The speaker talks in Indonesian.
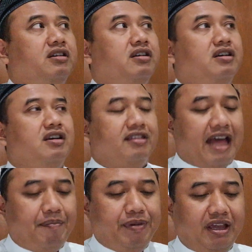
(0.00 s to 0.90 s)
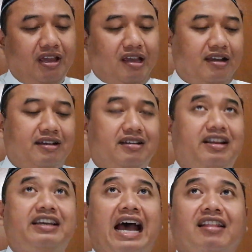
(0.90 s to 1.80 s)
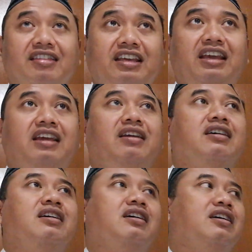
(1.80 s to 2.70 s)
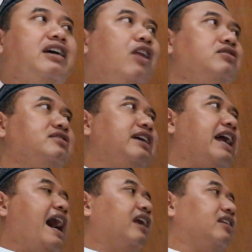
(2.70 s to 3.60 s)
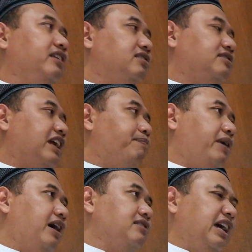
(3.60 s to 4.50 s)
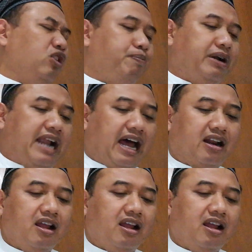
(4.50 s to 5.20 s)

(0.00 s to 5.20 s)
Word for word: Tapi diganti kalau secara arti secara bahasa itu benar,